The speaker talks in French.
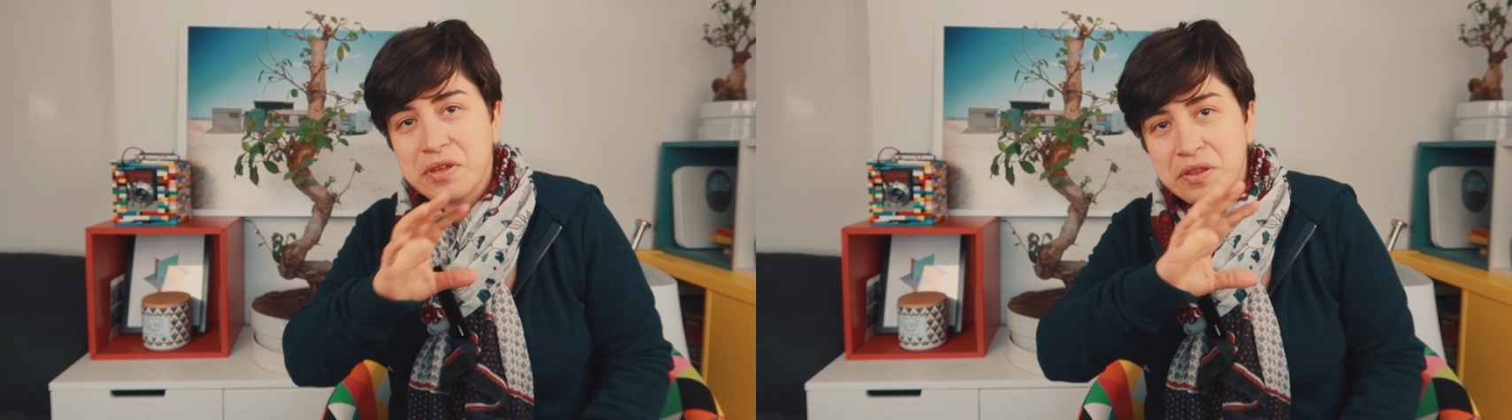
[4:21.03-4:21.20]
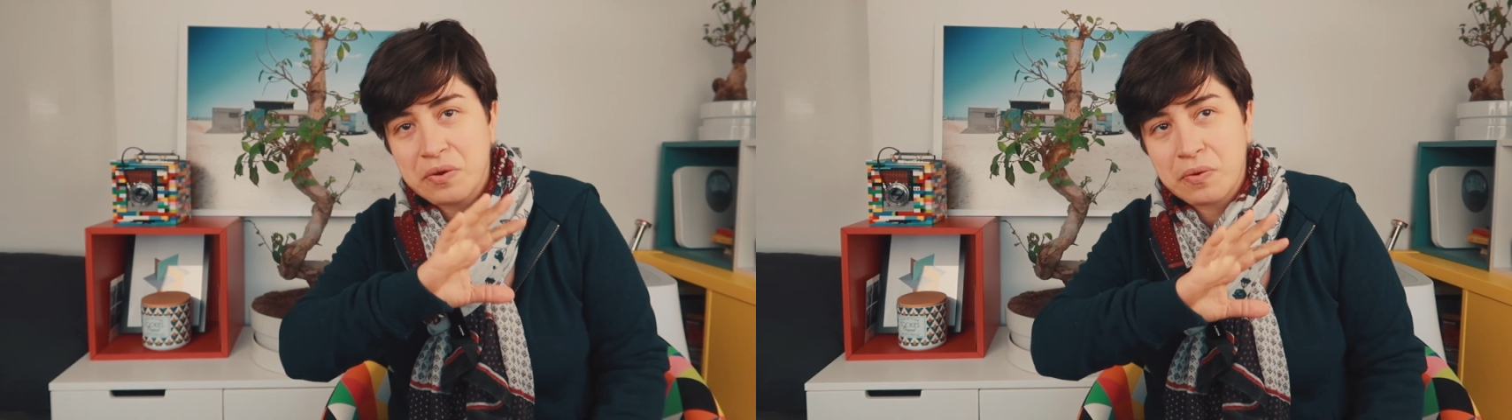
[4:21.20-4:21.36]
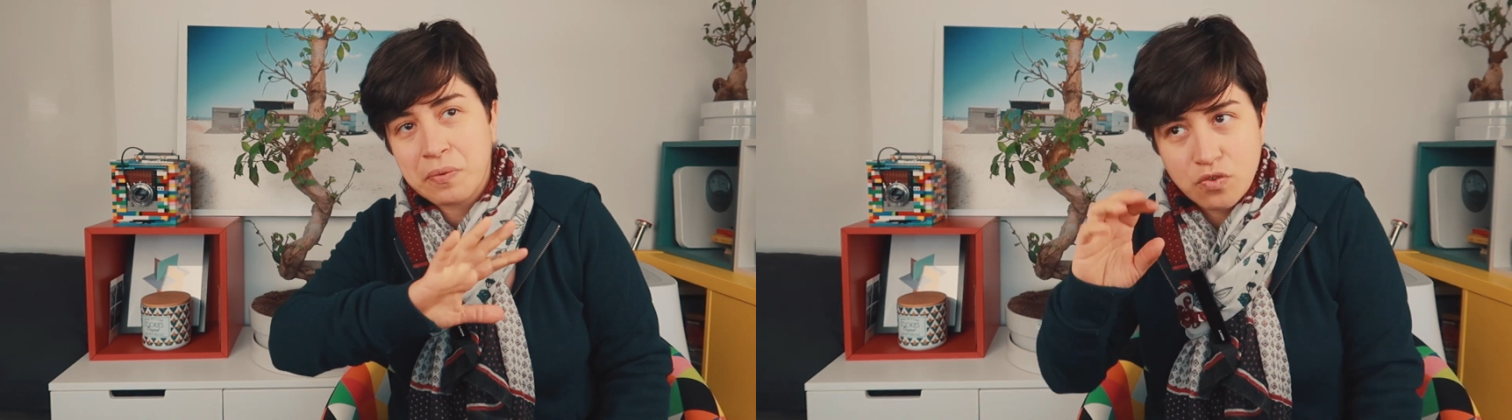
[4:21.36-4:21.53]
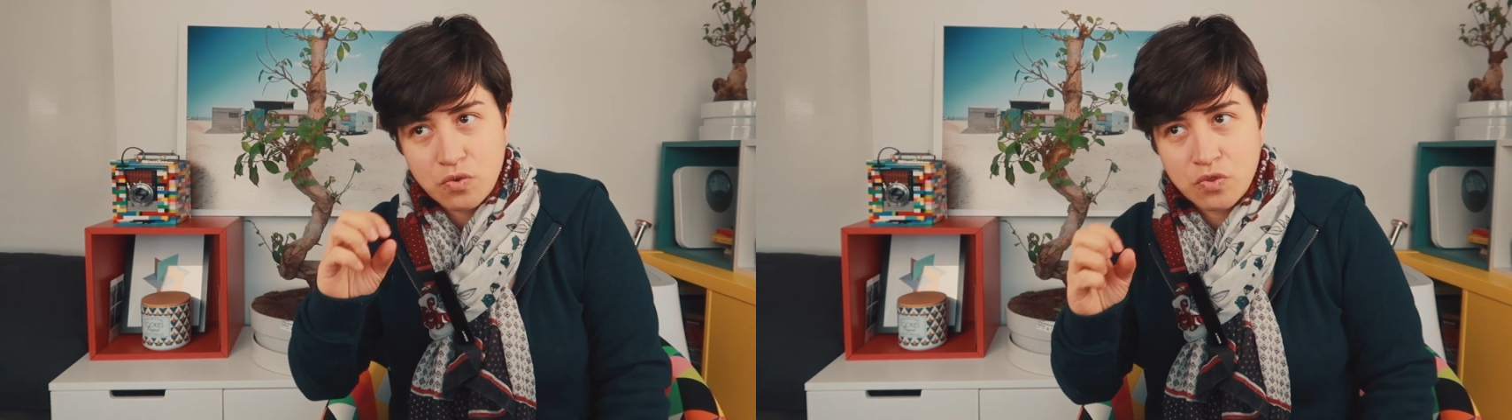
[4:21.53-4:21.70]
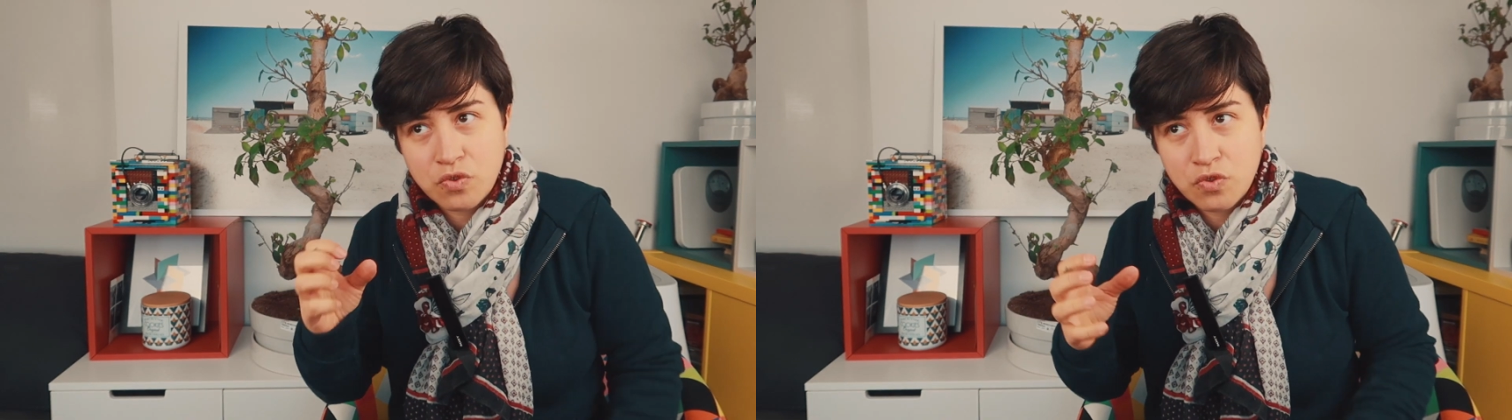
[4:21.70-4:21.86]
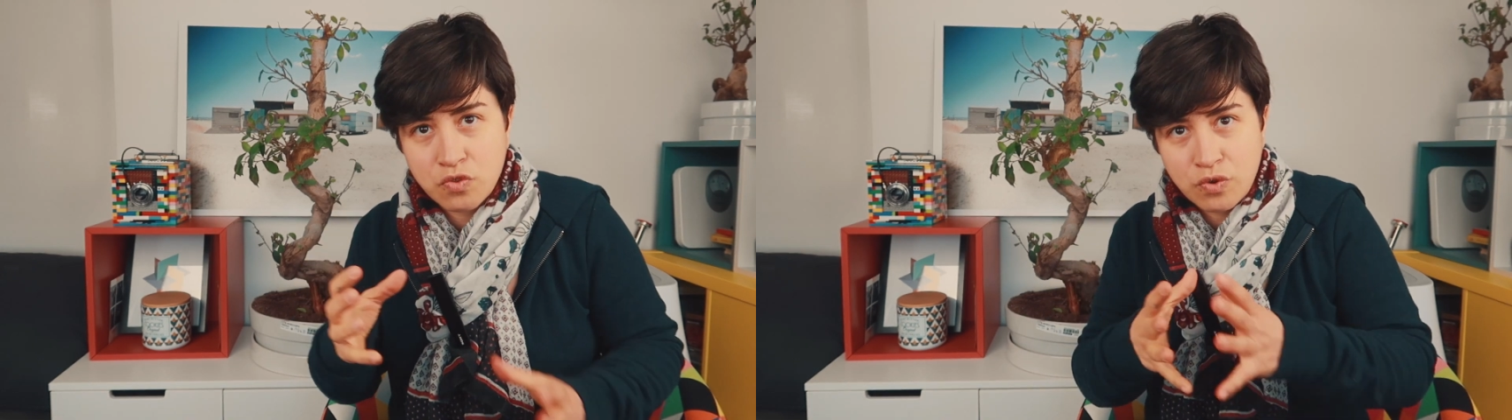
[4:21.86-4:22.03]
mais dans, le
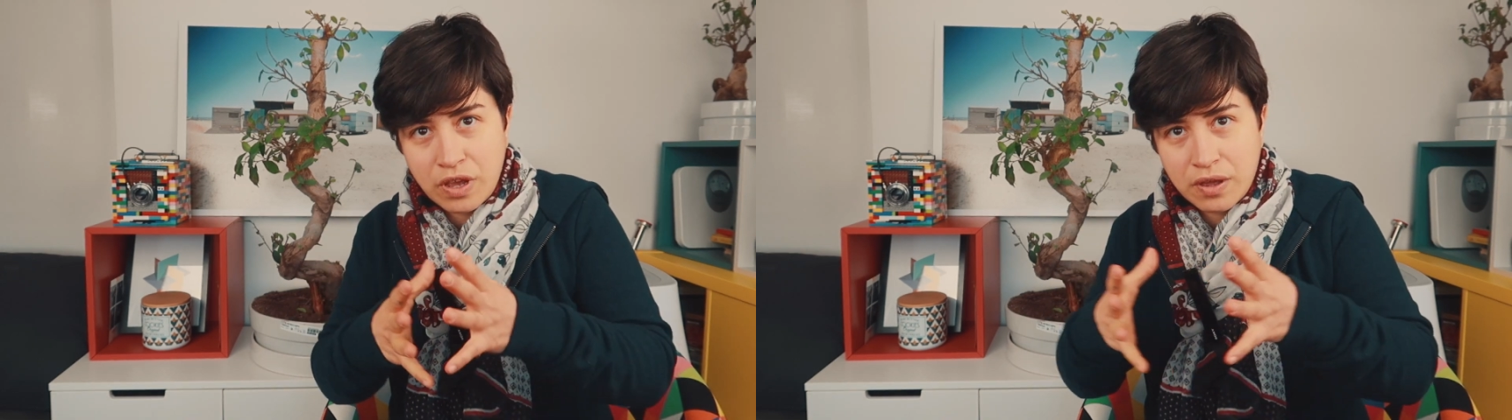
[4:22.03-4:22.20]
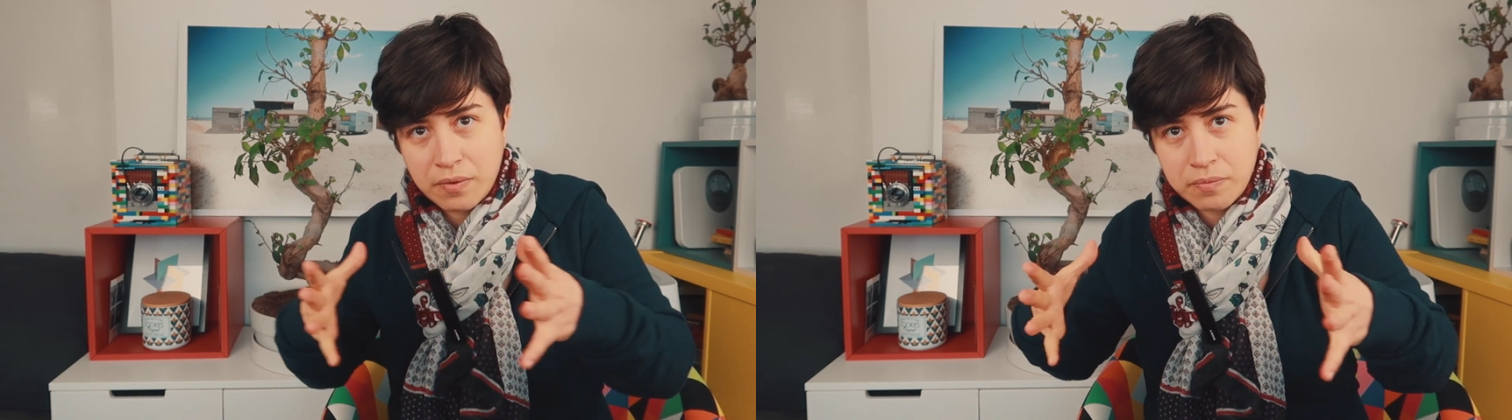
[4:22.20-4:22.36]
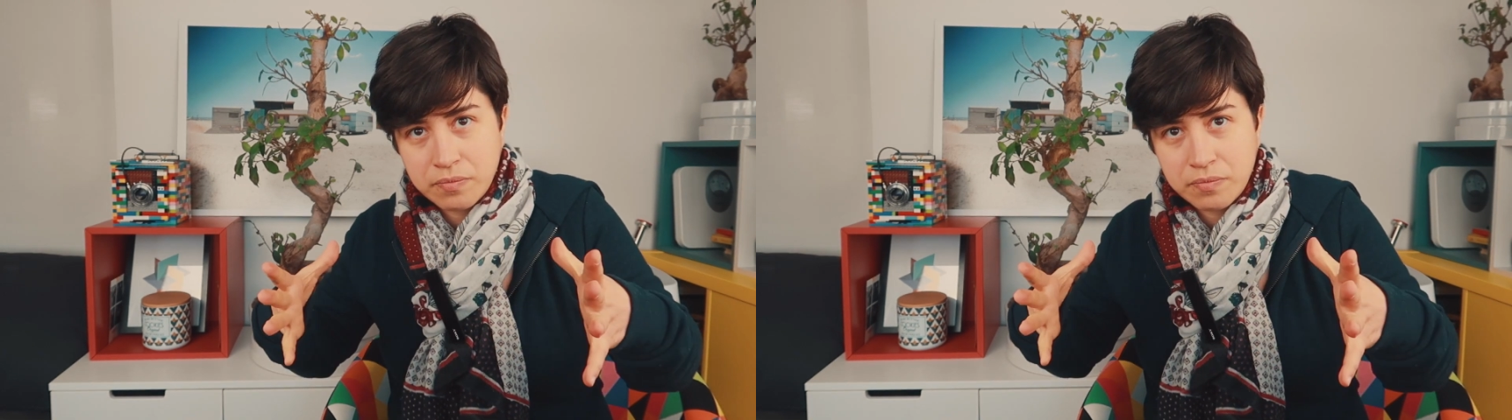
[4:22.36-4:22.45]
sens de la.